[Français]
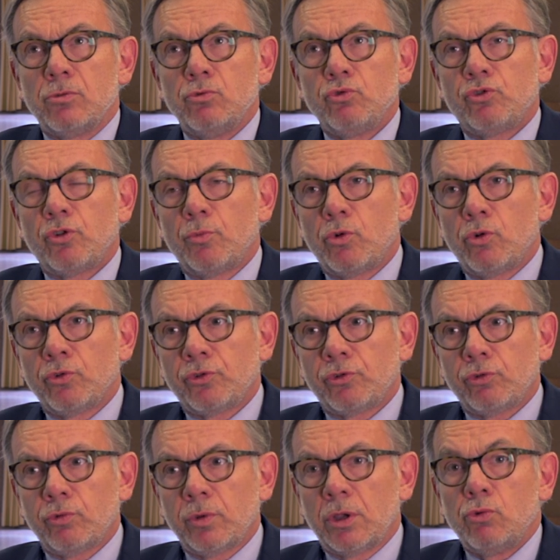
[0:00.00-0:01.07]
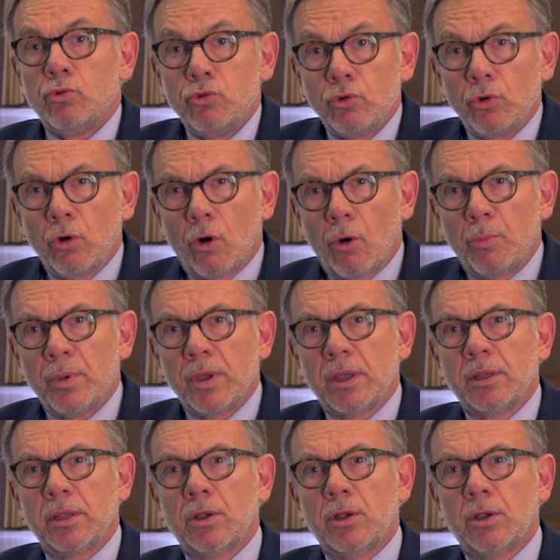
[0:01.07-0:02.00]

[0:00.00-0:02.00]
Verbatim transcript: nous sommes construits, l'Union européenne